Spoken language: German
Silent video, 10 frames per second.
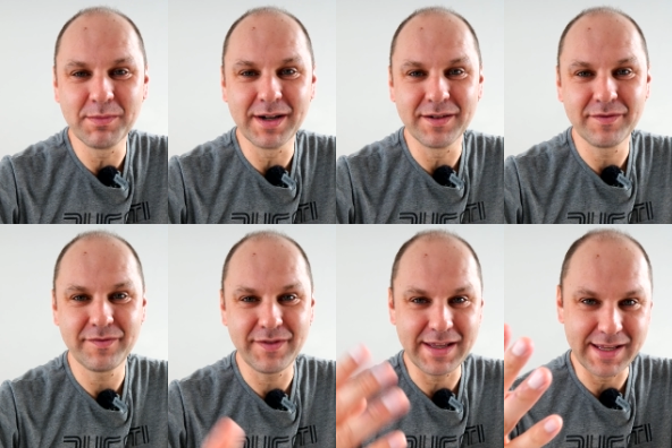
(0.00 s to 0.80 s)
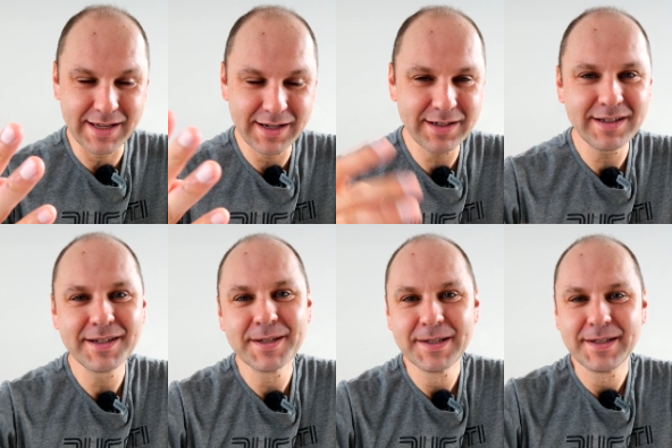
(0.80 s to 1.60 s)
Nummer 4.
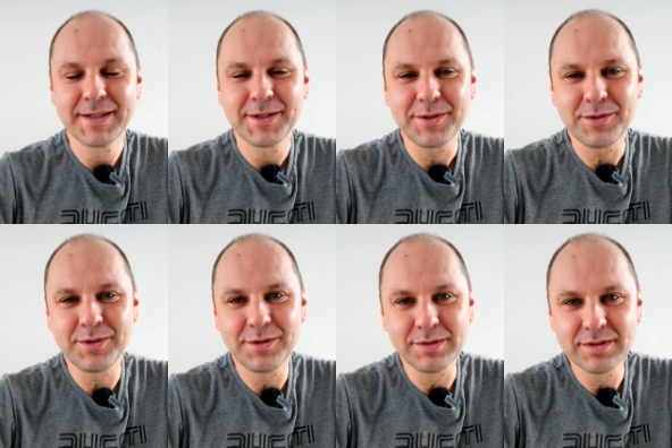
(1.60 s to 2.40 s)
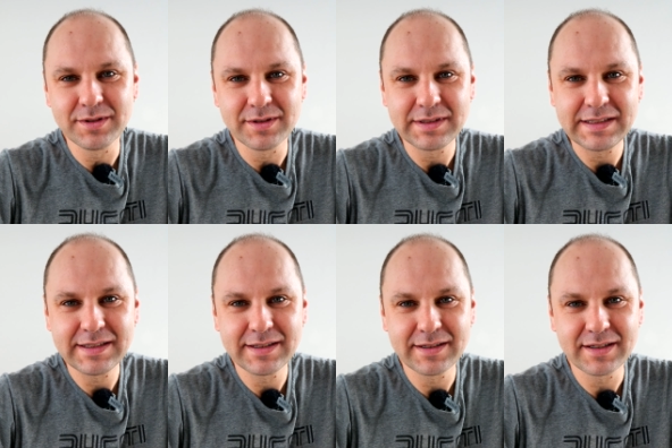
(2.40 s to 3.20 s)
Und
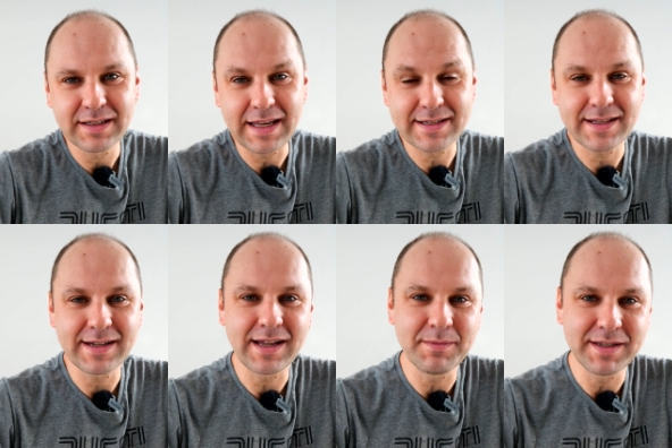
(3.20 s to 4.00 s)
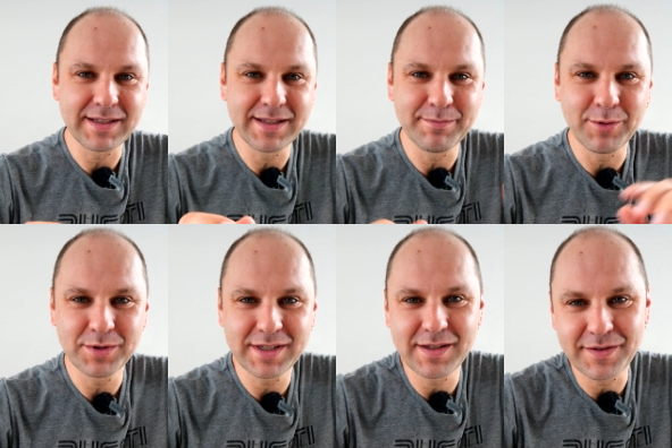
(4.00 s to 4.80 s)
gestern habe ich die
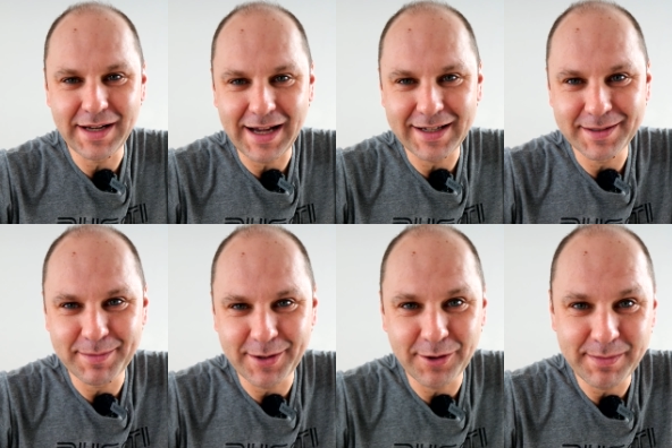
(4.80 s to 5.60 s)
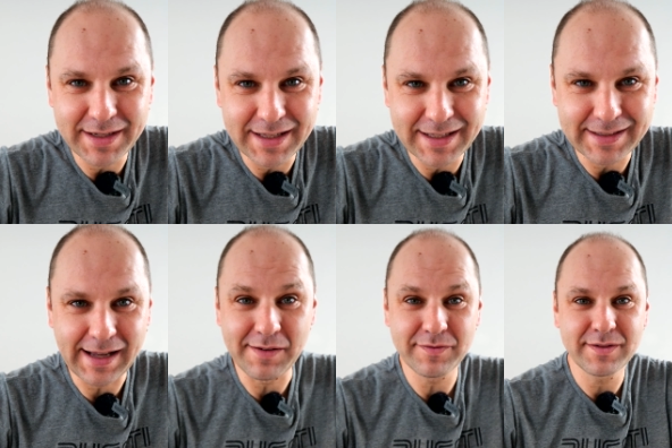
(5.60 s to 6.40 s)
positive Nachricht bekommen, ich
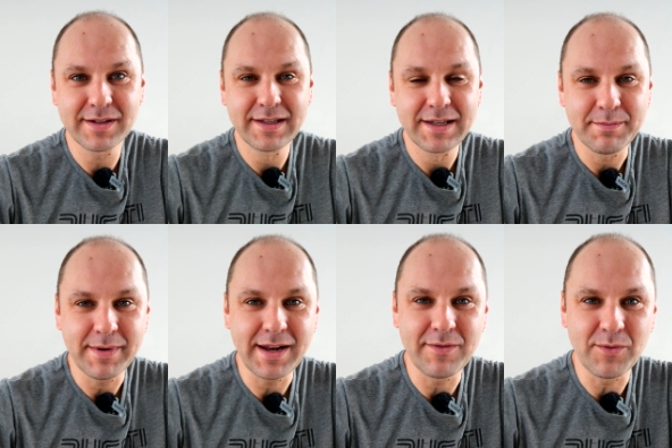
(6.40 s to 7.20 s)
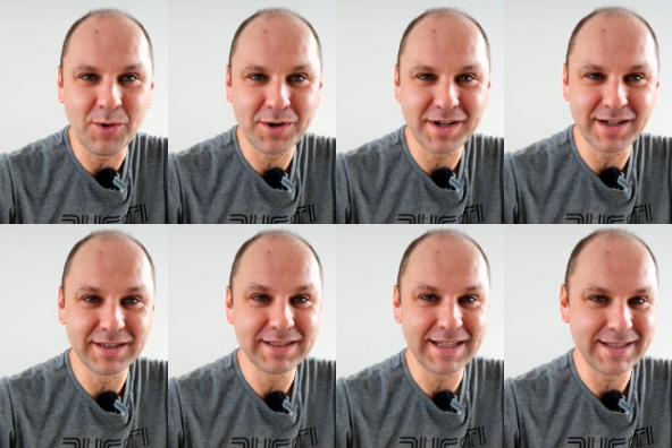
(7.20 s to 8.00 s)
darf meinen
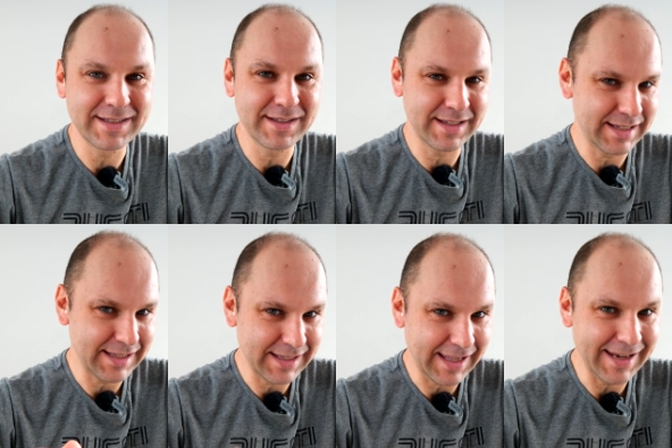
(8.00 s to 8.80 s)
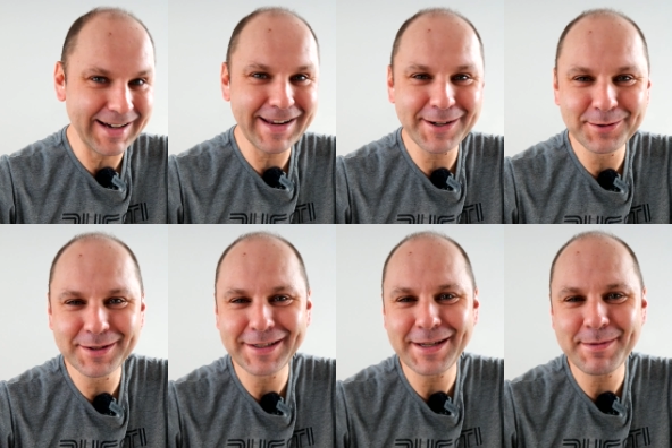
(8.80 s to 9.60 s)
Walker jetzt generell
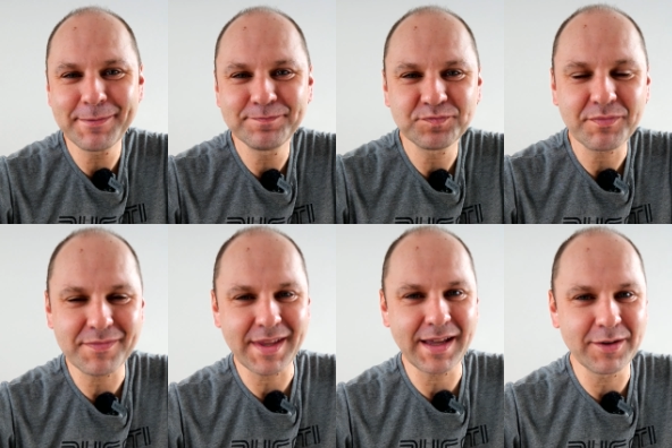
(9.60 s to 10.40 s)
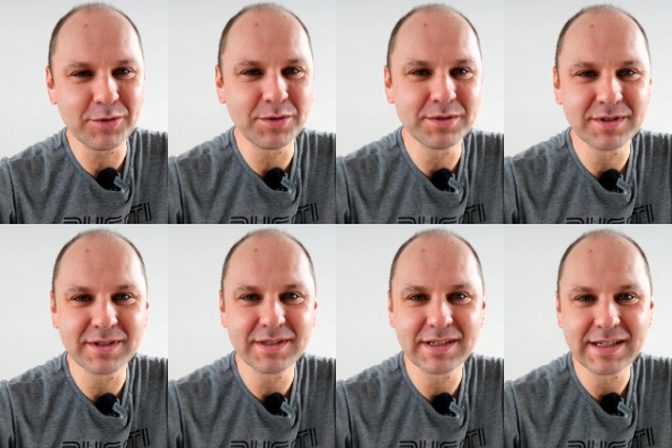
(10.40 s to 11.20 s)
runternehmen
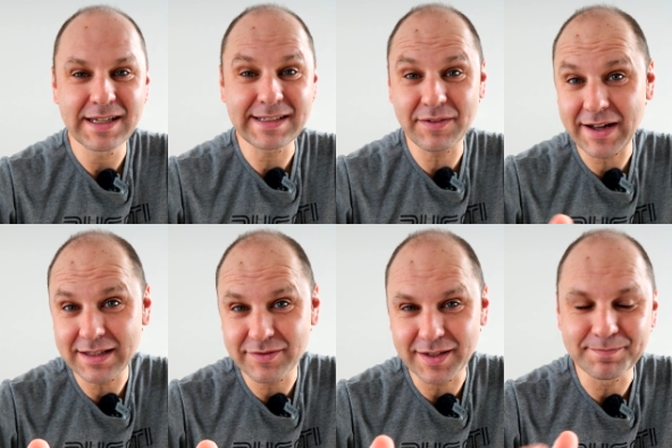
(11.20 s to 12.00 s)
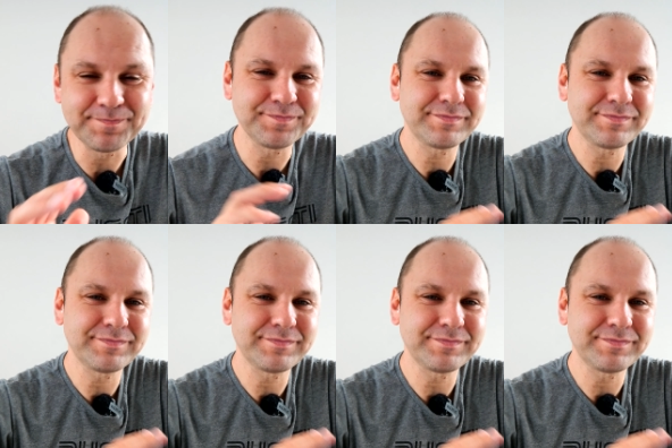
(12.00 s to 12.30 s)
und ich darf Radfahren.